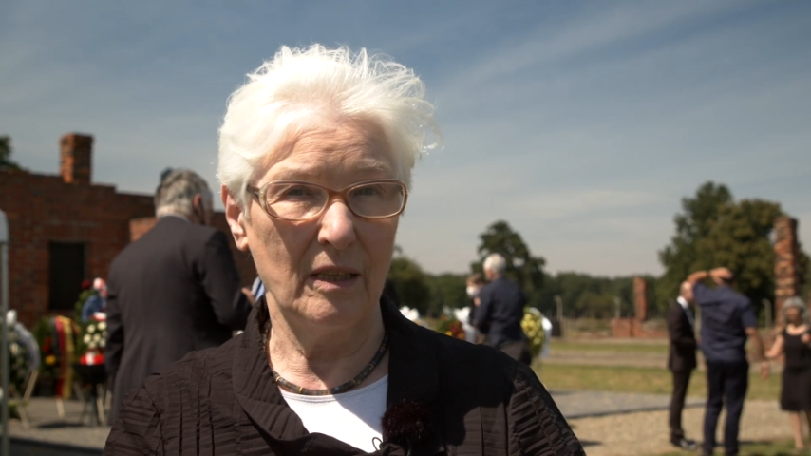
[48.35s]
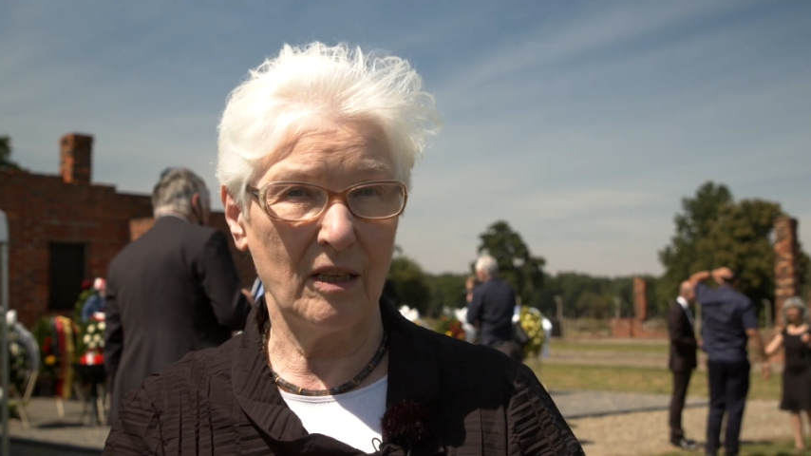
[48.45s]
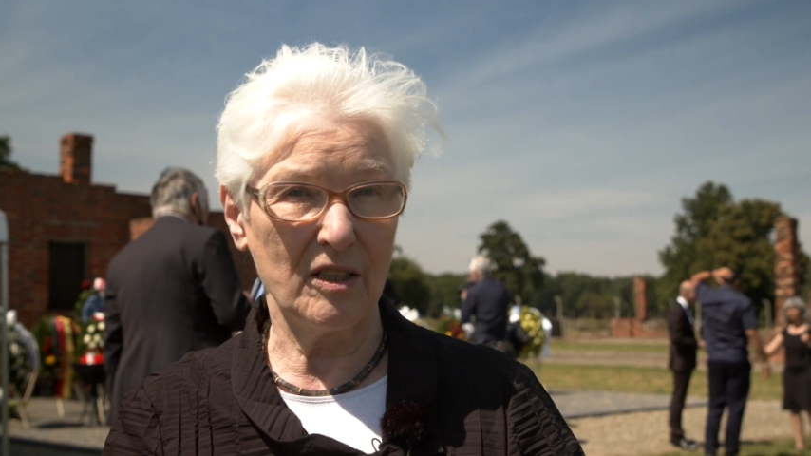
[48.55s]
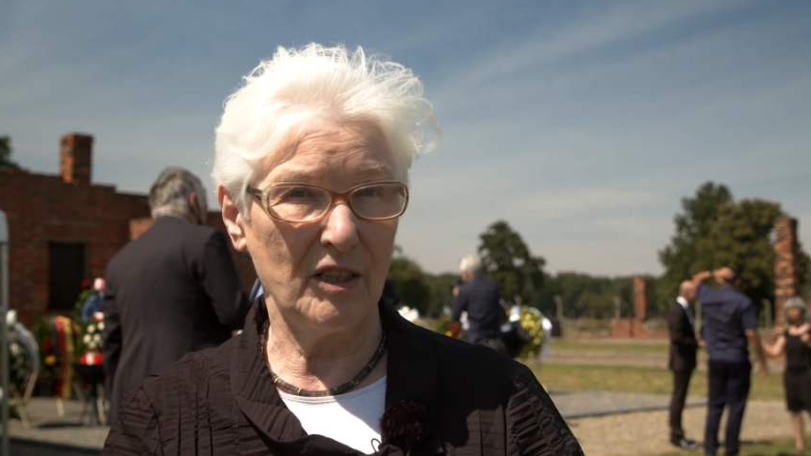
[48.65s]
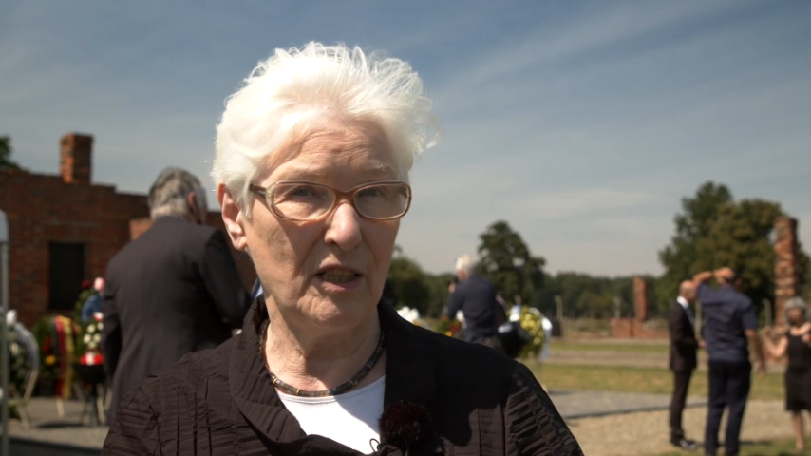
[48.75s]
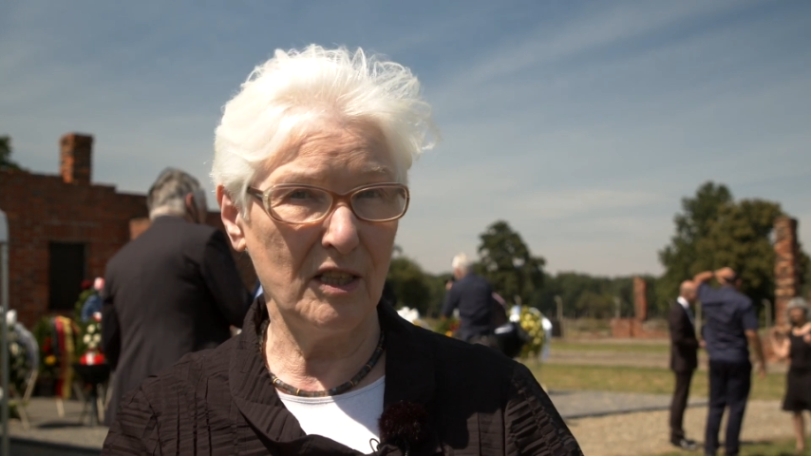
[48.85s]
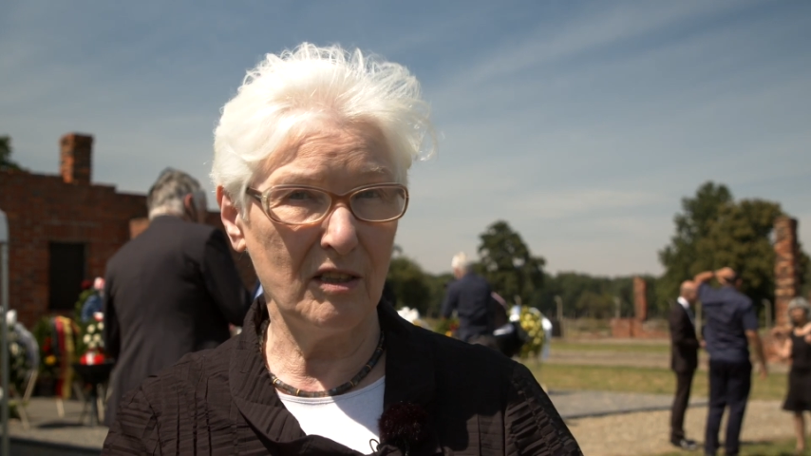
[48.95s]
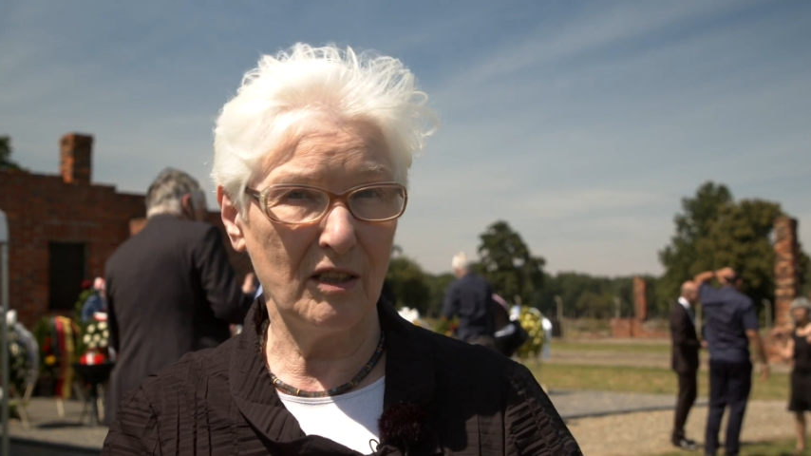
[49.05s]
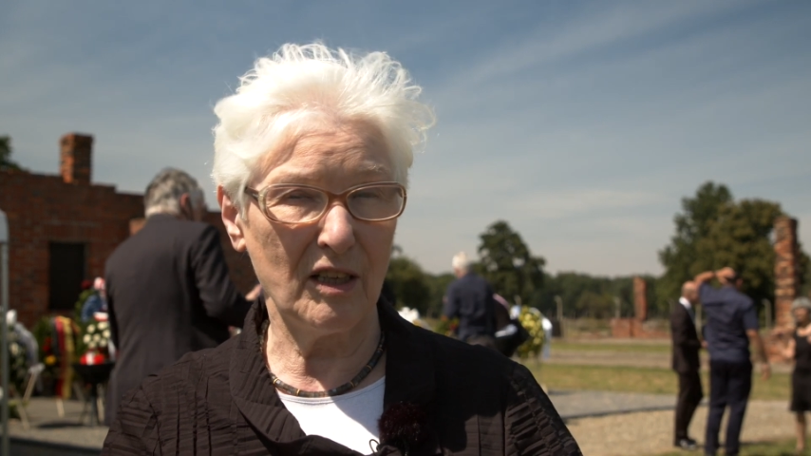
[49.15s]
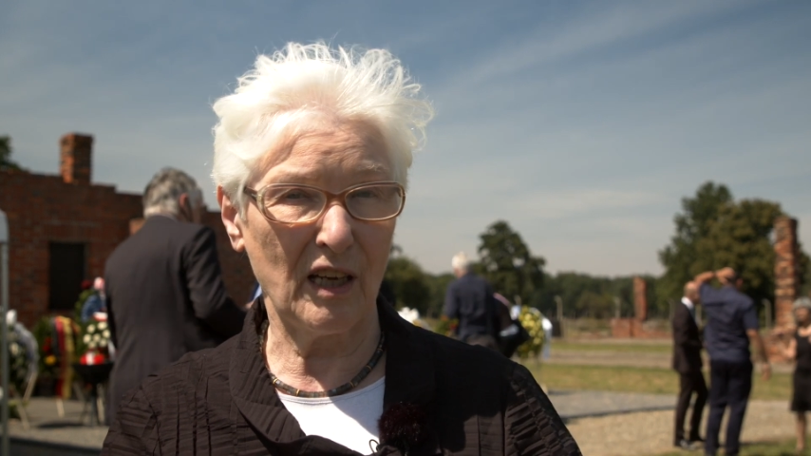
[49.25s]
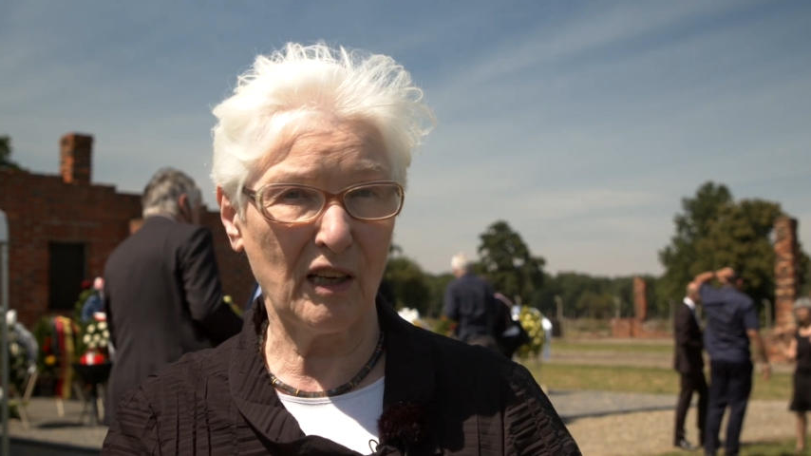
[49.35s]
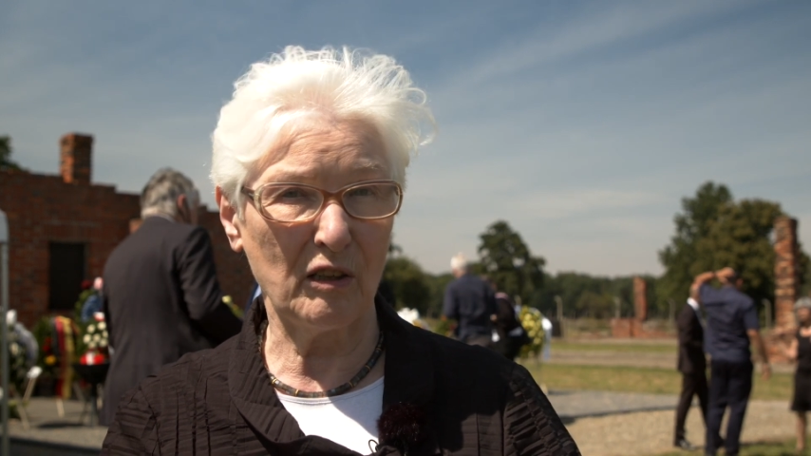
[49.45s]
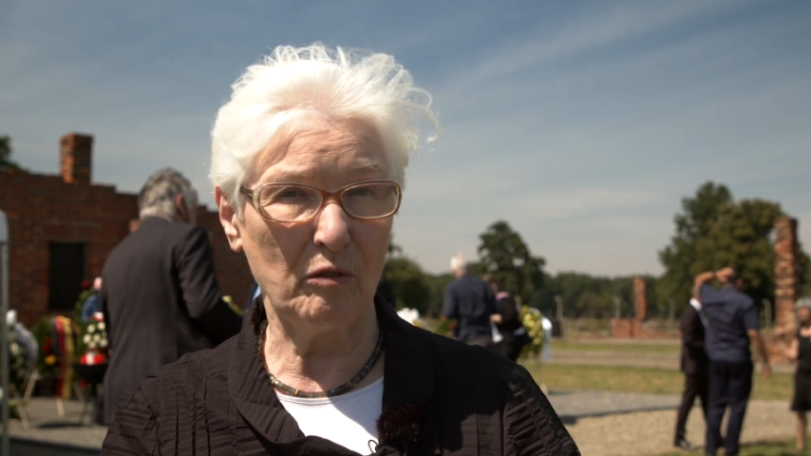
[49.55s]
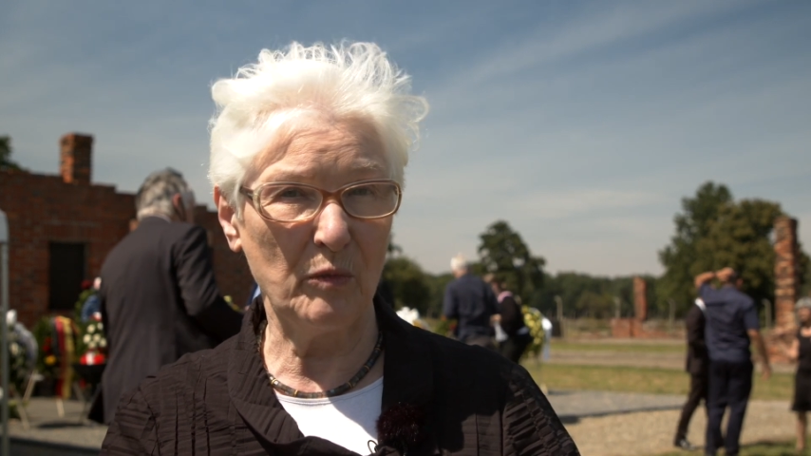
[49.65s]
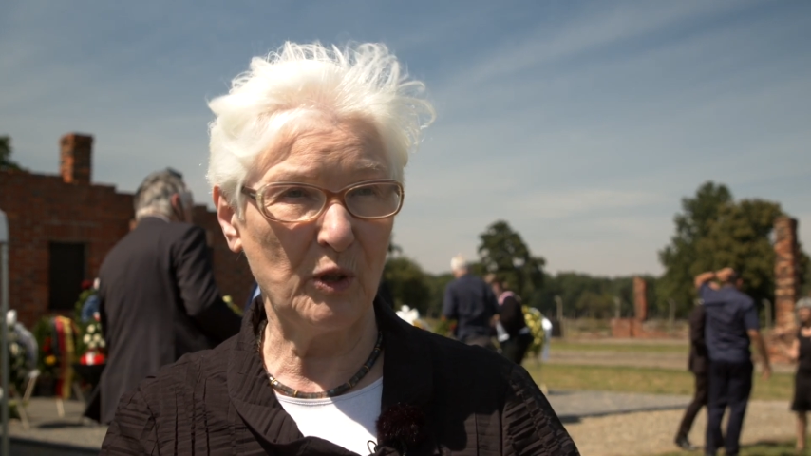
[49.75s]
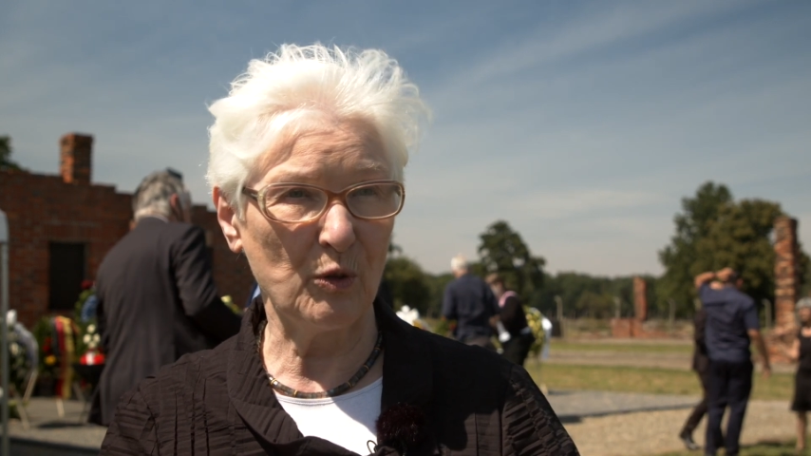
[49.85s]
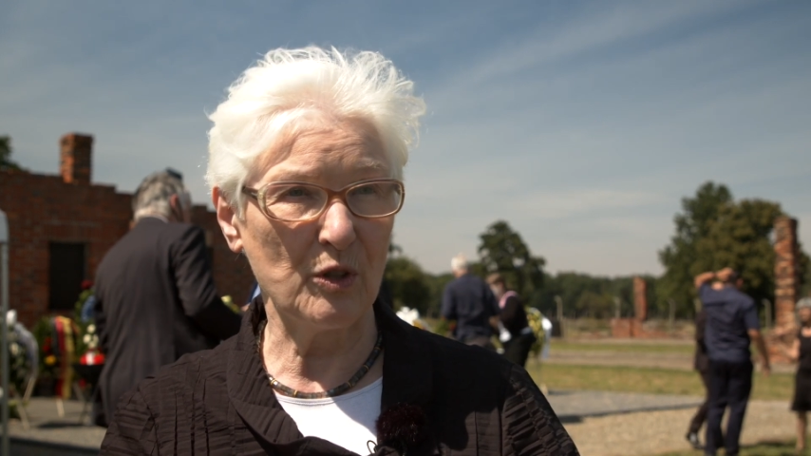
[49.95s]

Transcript: dass sie diesen Tag mit